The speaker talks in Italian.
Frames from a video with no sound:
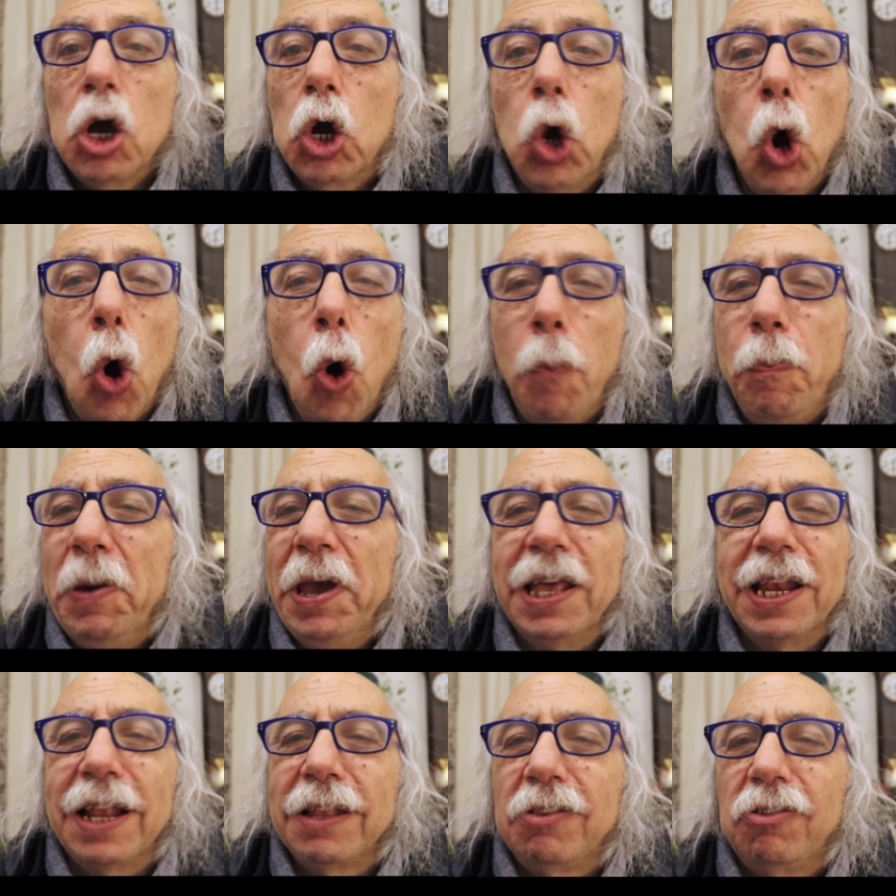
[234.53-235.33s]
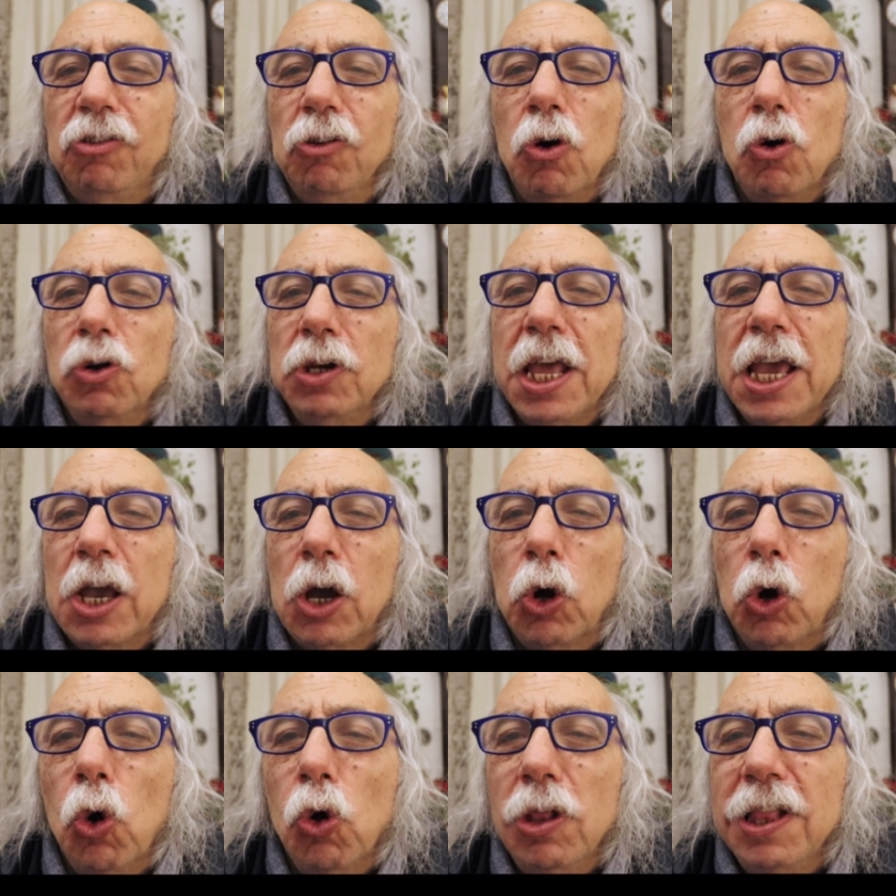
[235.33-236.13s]
cooperazione
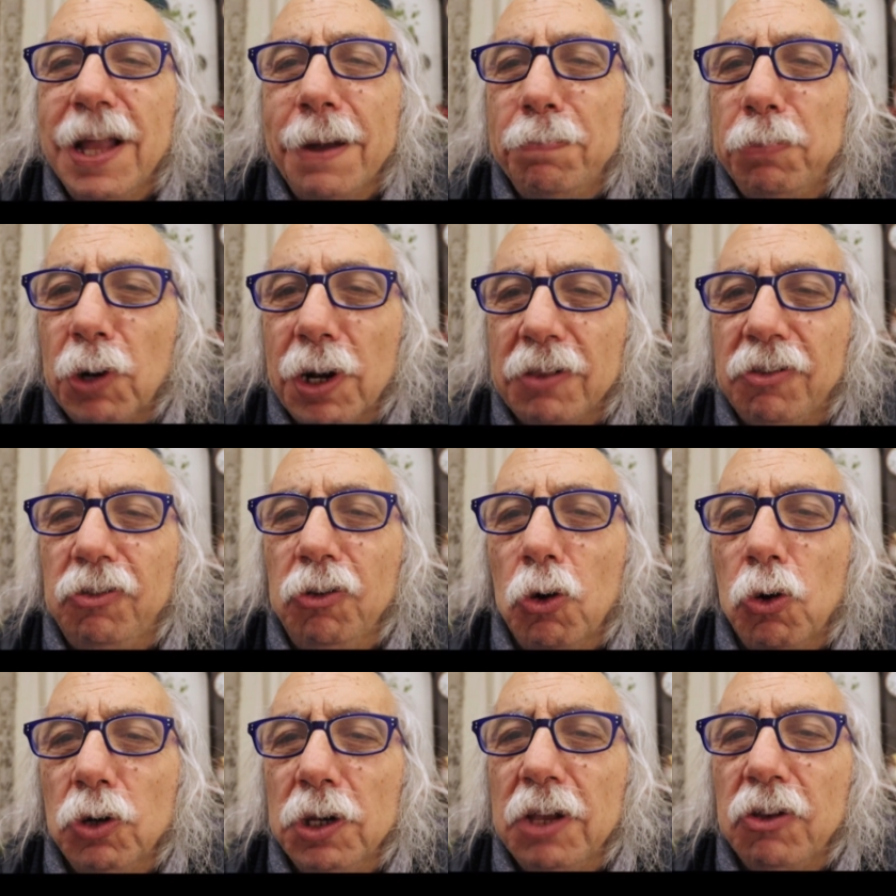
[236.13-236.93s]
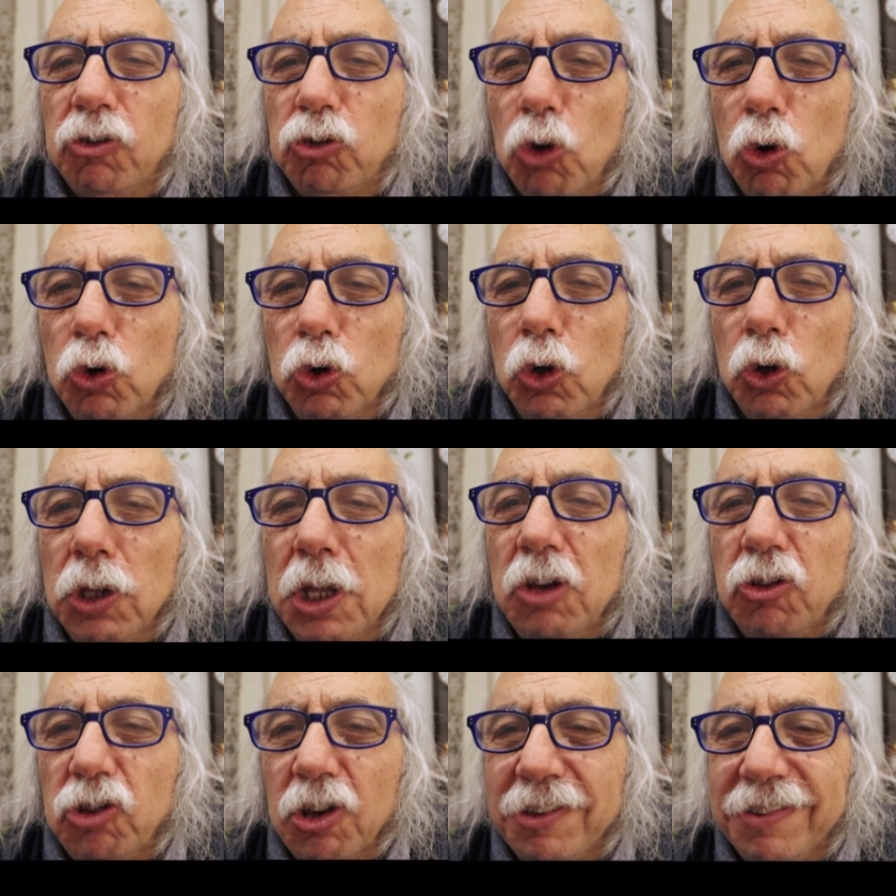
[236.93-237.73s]
e collaborazione sono
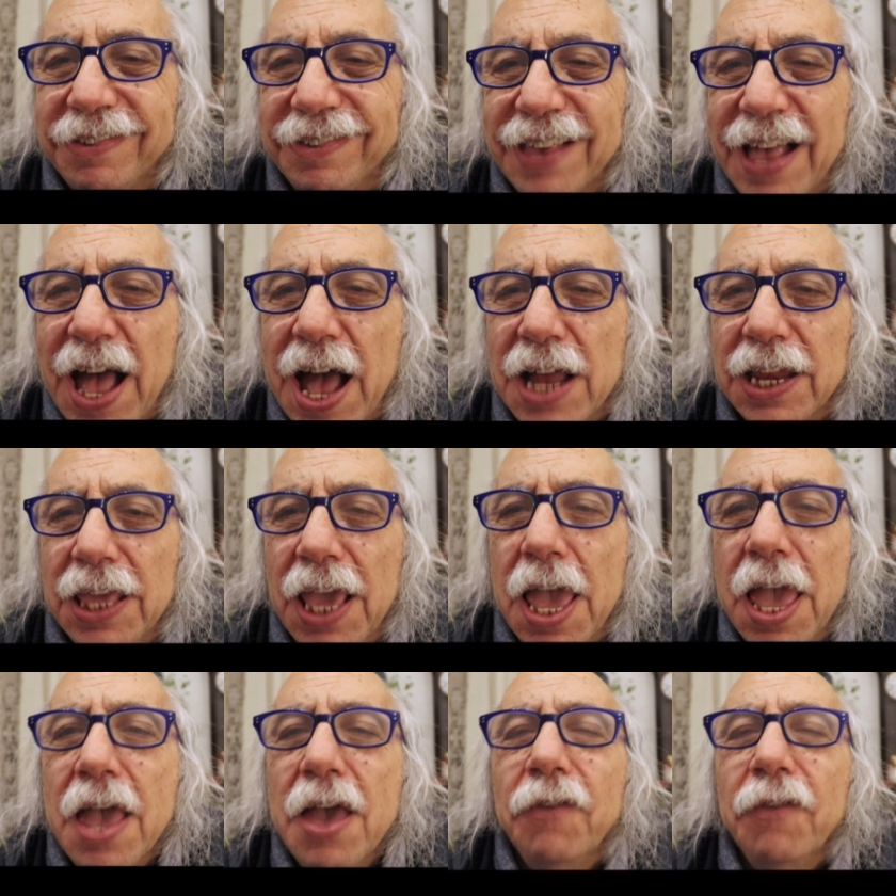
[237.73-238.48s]
necessarie.